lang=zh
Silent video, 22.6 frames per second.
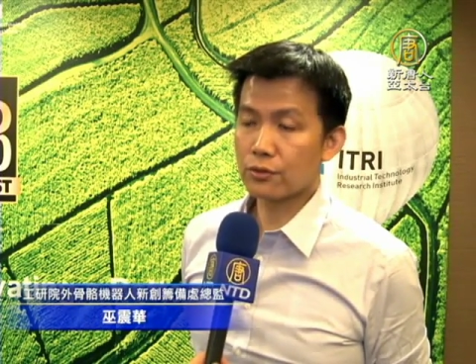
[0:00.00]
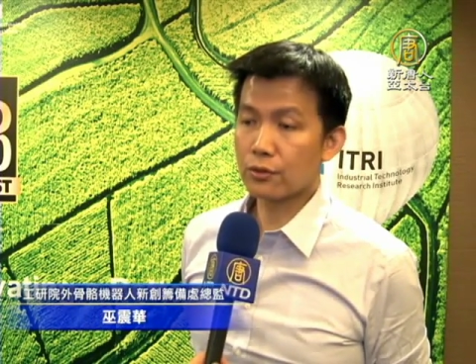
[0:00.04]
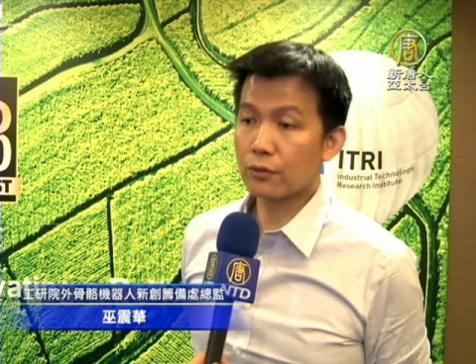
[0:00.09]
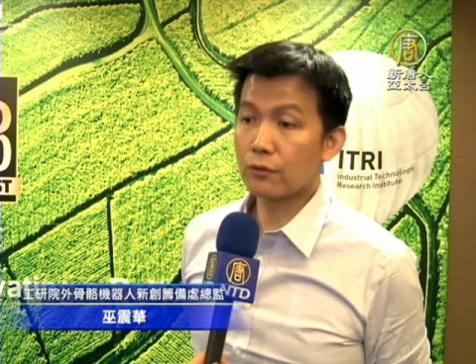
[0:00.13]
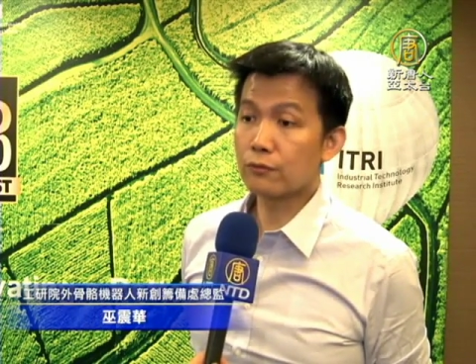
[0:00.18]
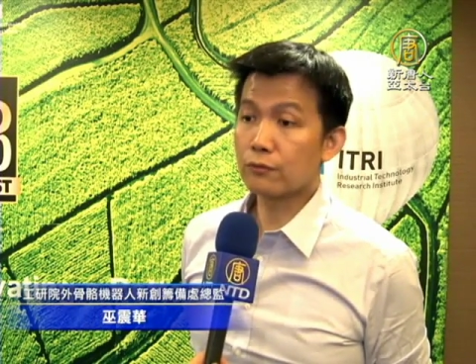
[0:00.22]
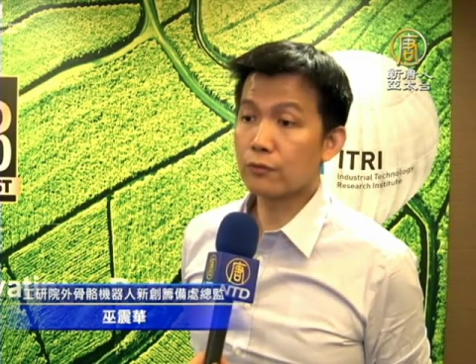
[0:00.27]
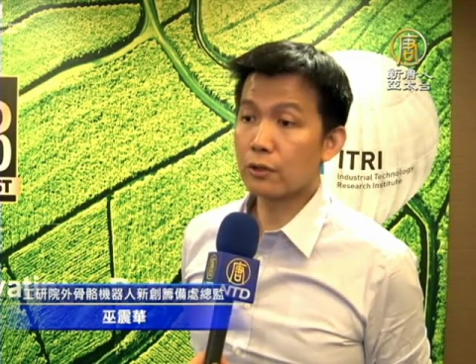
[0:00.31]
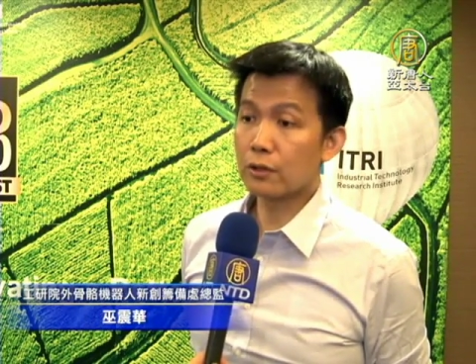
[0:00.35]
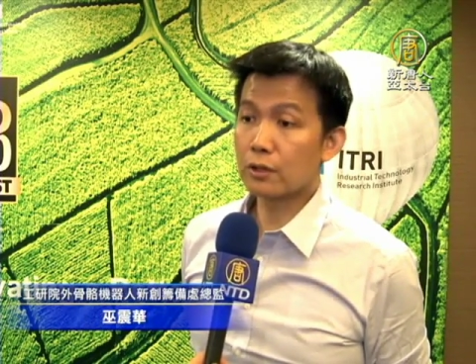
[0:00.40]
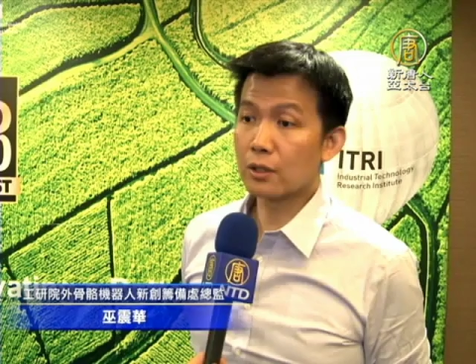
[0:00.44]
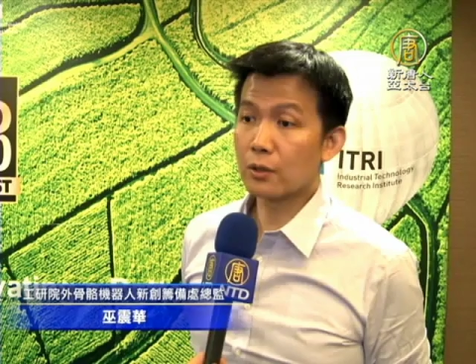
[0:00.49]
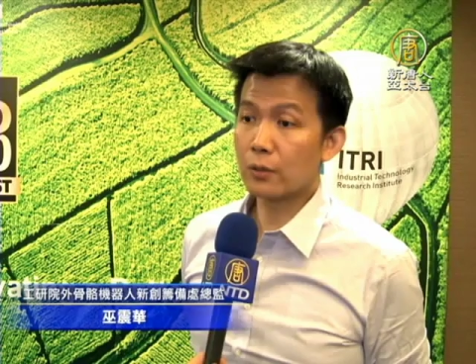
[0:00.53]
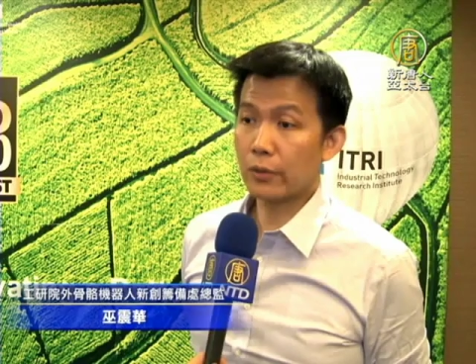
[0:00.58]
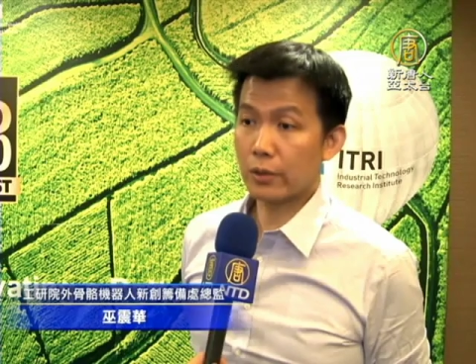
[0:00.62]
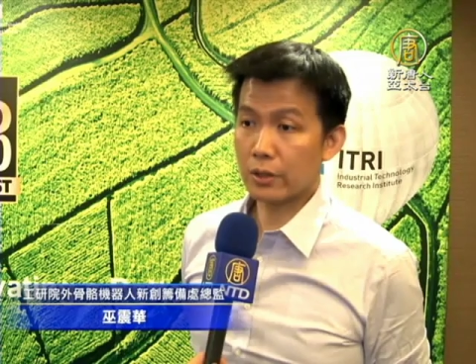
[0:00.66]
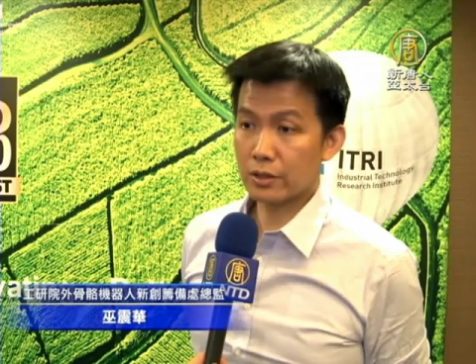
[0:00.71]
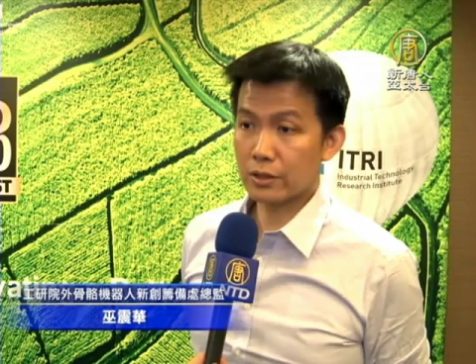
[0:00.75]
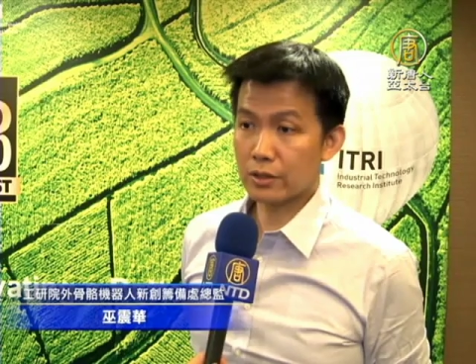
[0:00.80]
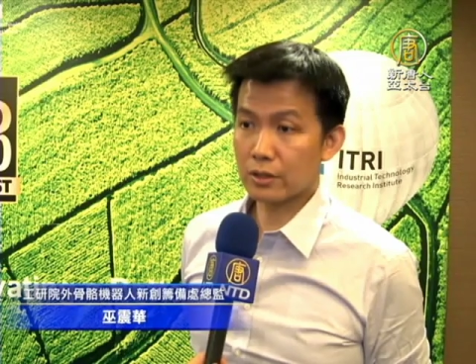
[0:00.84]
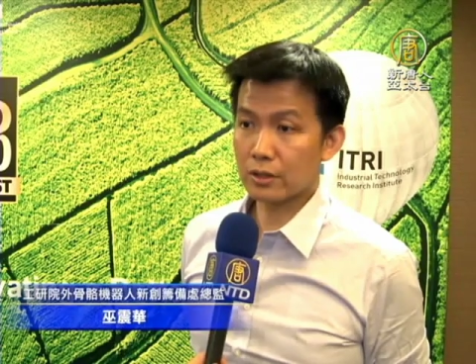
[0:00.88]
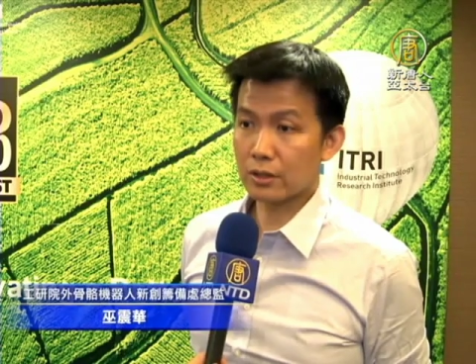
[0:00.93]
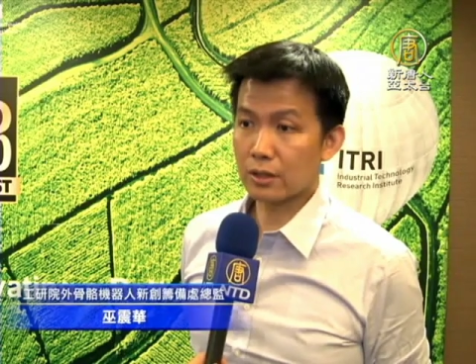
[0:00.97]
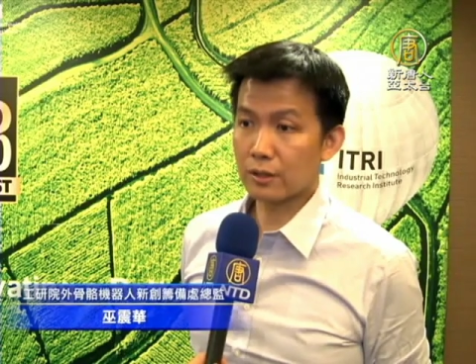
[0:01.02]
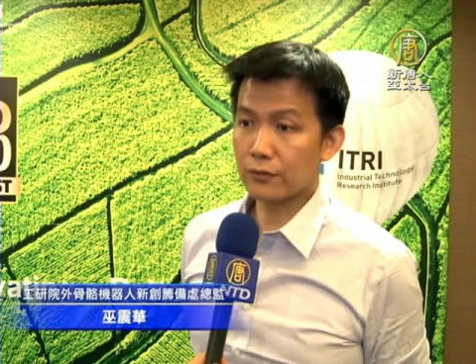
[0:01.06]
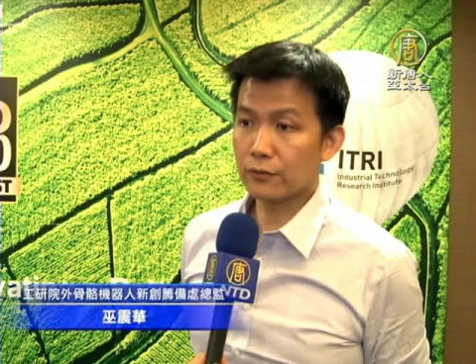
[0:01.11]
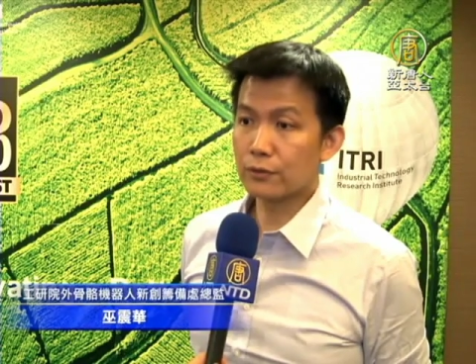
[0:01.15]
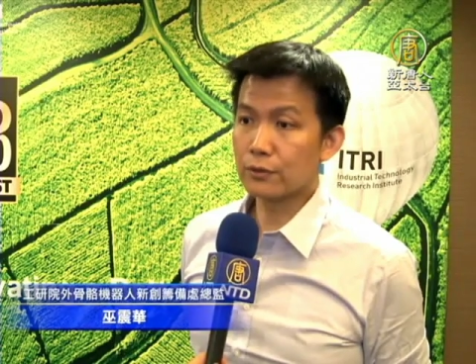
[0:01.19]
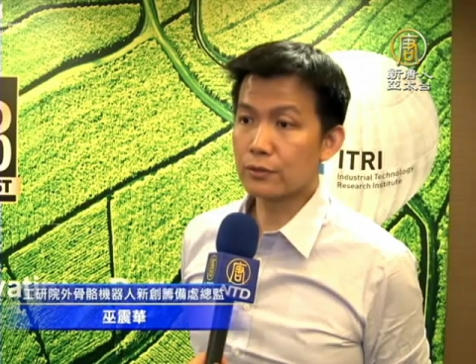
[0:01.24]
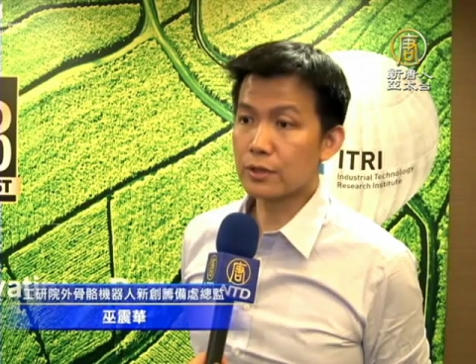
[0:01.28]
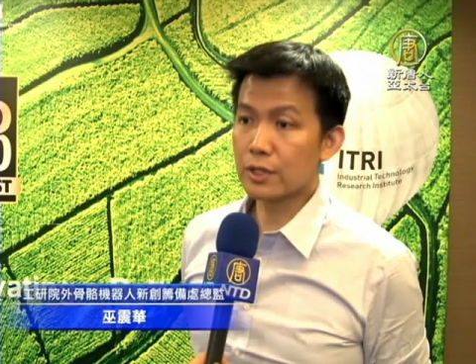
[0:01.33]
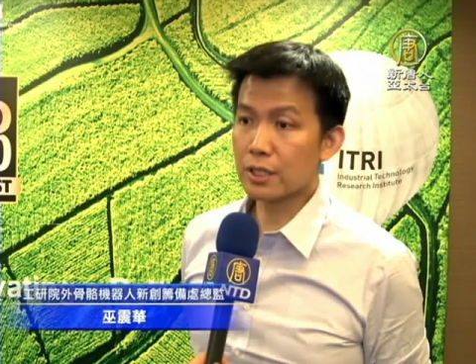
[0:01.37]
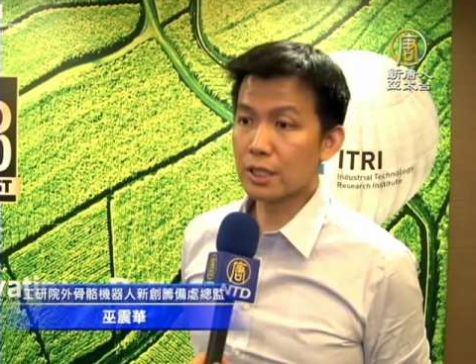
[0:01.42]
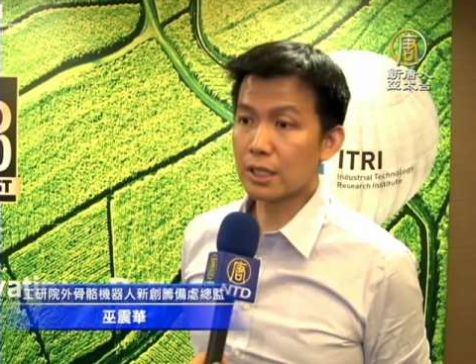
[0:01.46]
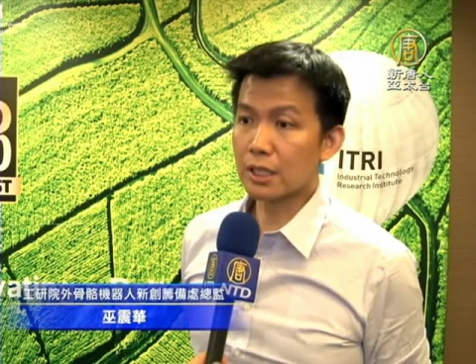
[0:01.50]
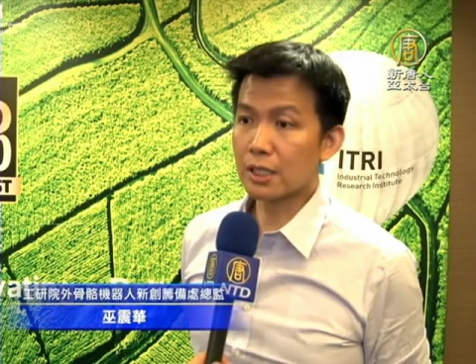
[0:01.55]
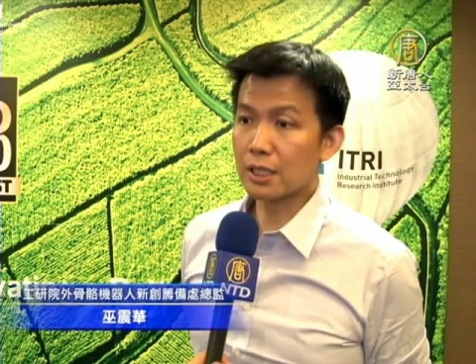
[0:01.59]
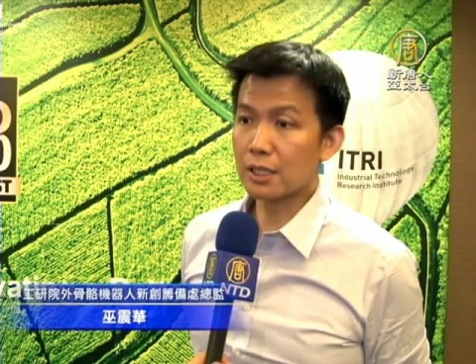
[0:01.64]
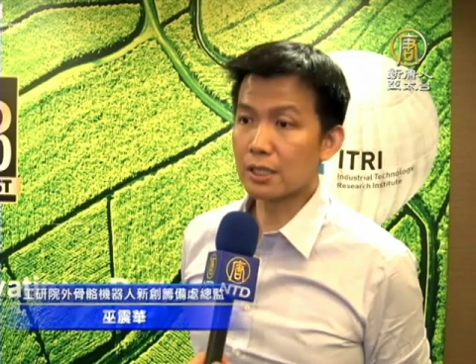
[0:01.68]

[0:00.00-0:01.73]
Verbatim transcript: 中风的患者的复健？